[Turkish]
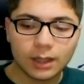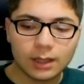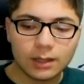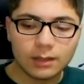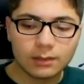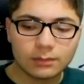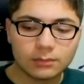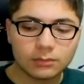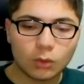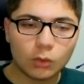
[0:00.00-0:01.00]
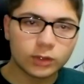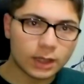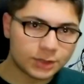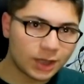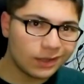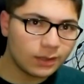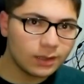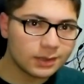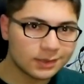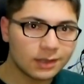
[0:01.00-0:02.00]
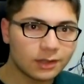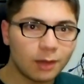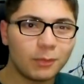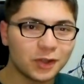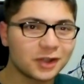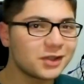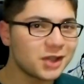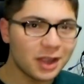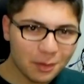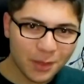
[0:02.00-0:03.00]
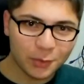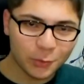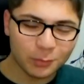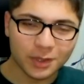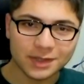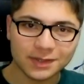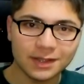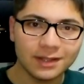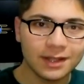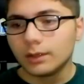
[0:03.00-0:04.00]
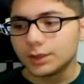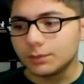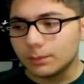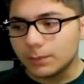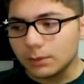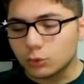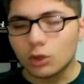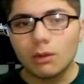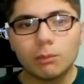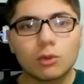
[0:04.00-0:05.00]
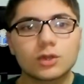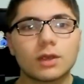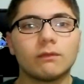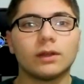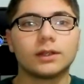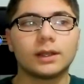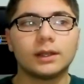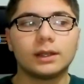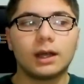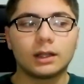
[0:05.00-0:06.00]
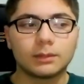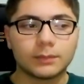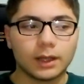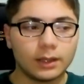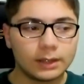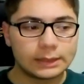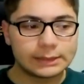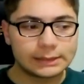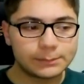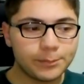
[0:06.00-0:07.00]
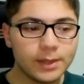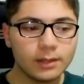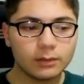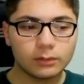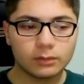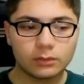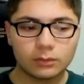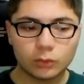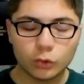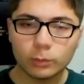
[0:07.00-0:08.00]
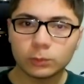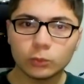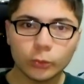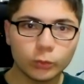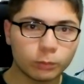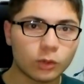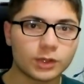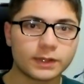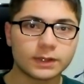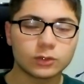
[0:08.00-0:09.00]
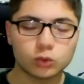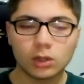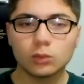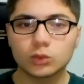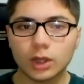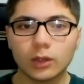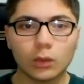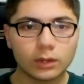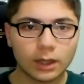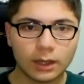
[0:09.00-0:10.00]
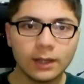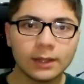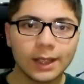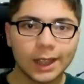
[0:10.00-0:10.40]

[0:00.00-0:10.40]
hani o tarz şeyler değil de sizden daha mantıklı şeyler bekliyordum en azından. Şimdi benim şöyle bir projem var e, aklımda. Bir küp uydu projesi. Şu an uzaya gönderilen